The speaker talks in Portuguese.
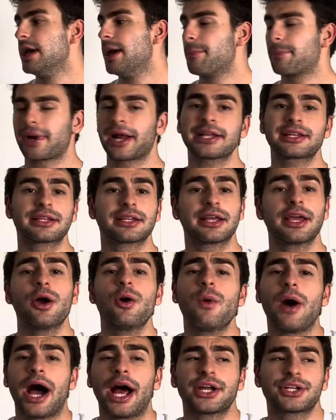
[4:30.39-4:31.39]
Pra,
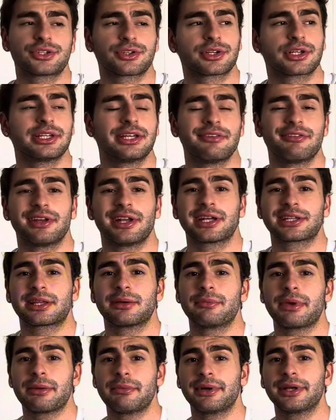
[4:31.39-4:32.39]
eu acho que deveria
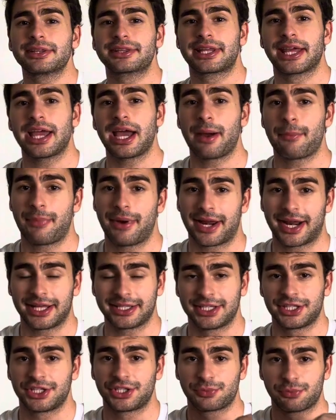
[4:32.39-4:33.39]
também manter a
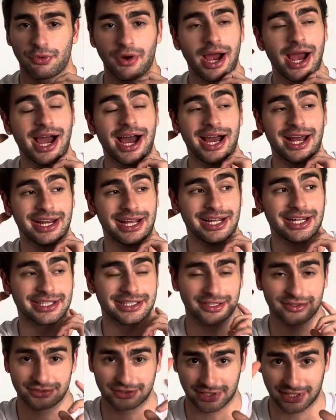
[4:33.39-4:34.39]
parada de tipo, ah, arena,
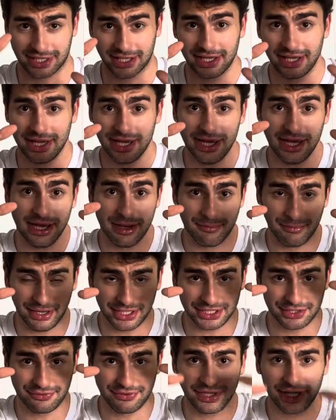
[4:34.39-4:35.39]
tal, então não sei o quê.
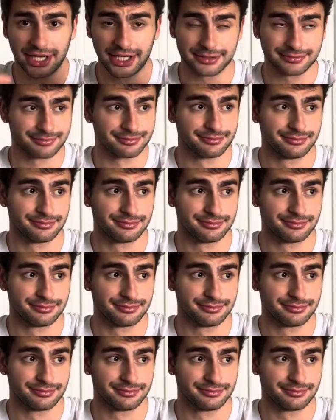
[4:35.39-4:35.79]
Mas devia